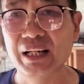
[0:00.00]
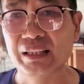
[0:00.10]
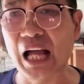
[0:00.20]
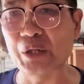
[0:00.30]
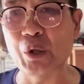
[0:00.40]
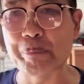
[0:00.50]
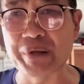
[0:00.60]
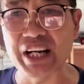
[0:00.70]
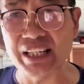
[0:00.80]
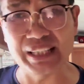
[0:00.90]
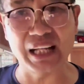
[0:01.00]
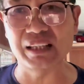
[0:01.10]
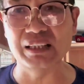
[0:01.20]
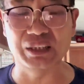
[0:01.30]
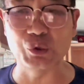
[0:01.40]
他说别人家的
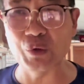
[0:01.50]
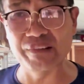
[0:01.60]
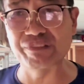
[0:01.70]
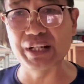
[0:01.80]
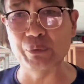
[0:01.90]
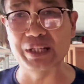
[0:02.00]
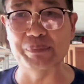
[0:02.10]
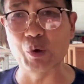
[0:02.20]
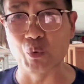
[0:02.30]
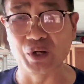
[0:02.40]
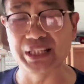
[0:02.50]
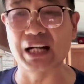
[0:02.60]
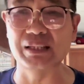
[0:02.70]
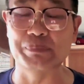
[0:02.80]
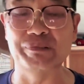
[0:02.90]
鸽子都能飞，为什么我家
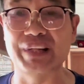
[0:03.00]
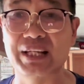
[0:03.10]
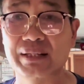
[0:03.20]
鸽子不飞？